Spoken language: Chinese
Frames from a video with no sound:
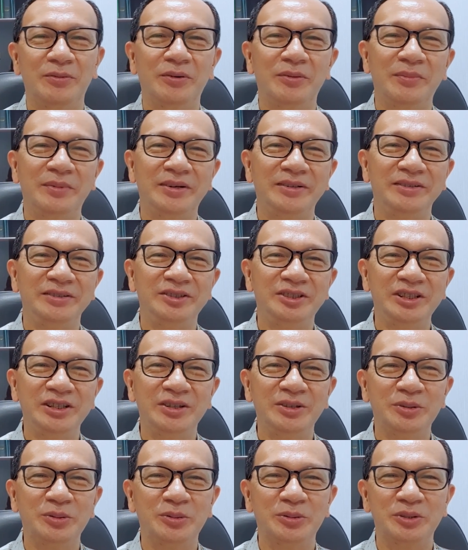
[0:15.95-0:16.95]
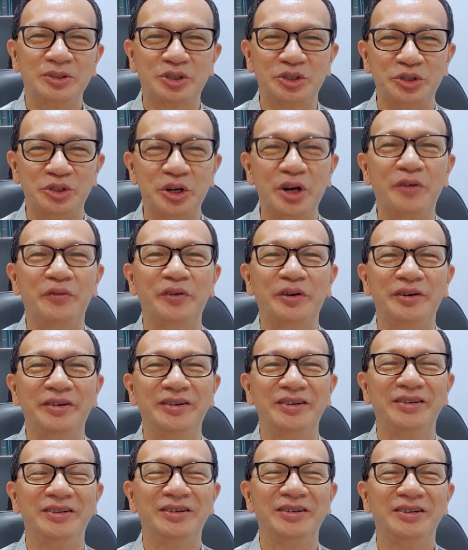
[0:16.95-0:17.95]
我们进入十月份，
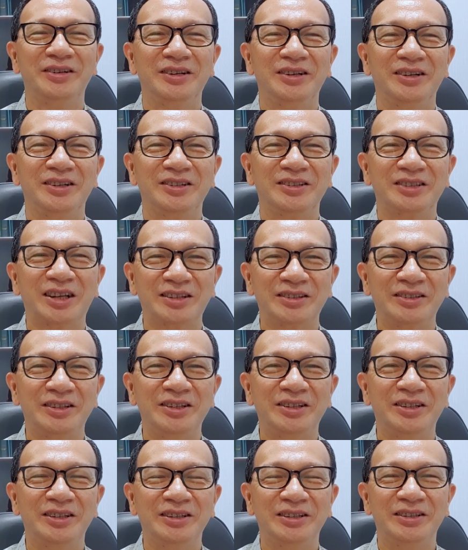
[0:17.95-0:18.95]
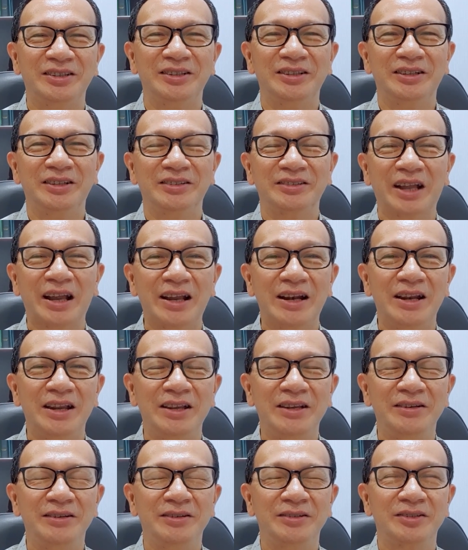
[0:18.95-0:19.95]
上帝的带
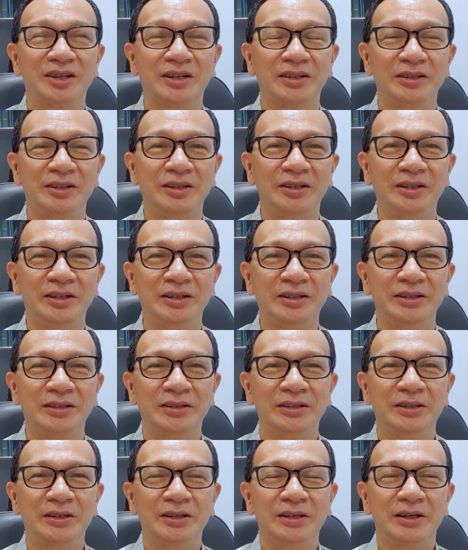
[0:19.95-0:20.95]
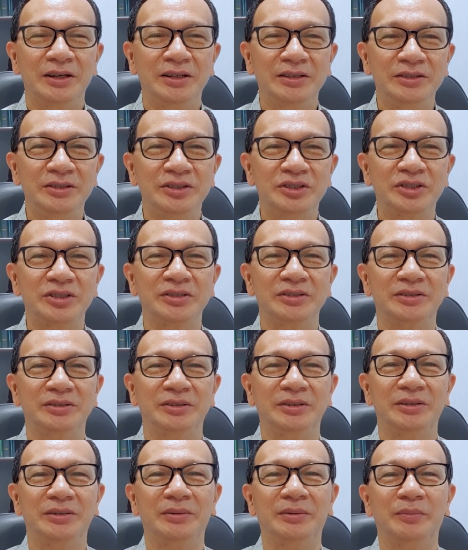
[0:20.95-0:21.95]
领、上帝的恩赐，
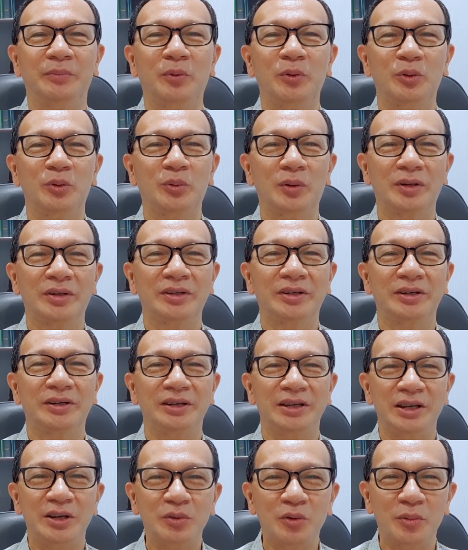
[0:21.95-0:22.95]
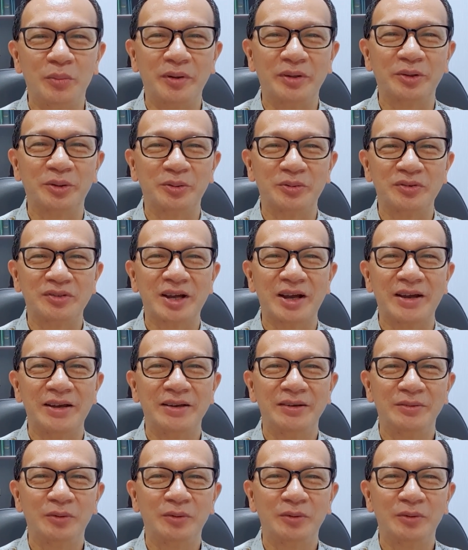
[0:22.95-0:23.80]
不断的与我们同在。